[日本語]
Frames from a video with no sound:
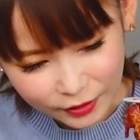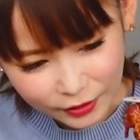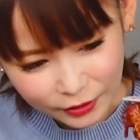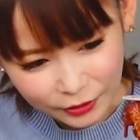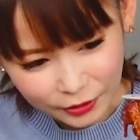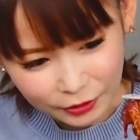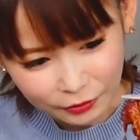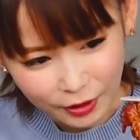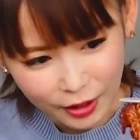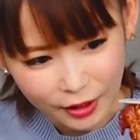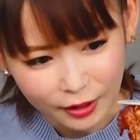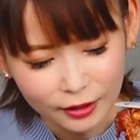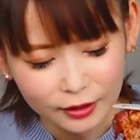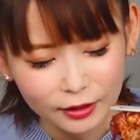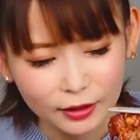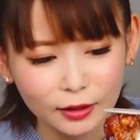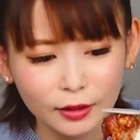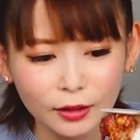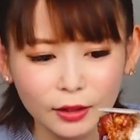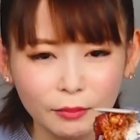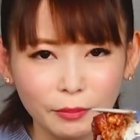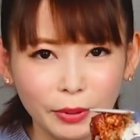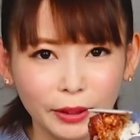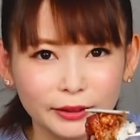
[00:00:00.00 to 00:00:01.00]
それでは
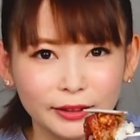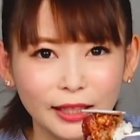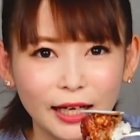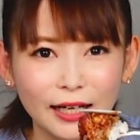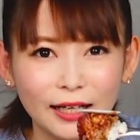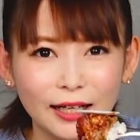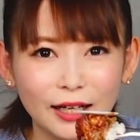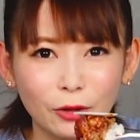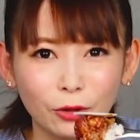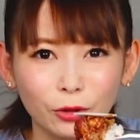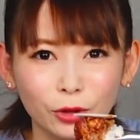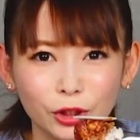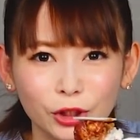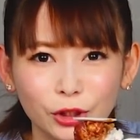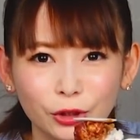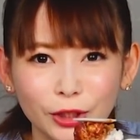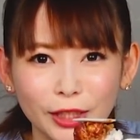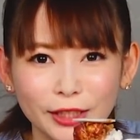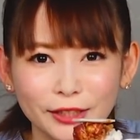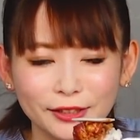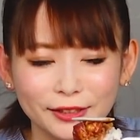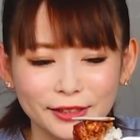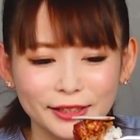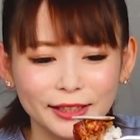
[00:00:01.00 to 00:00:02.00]
パターン青1
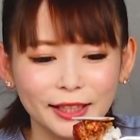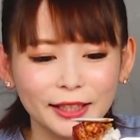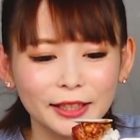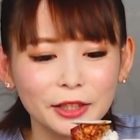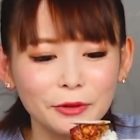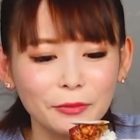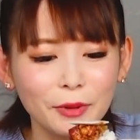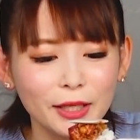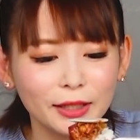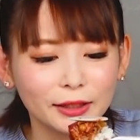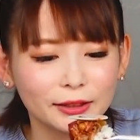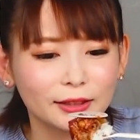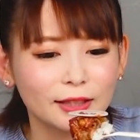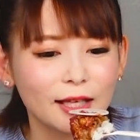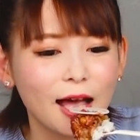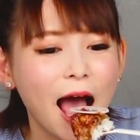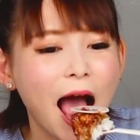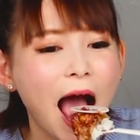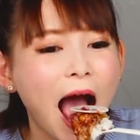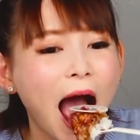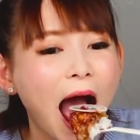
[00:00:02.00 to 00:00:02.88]
です、いただきます。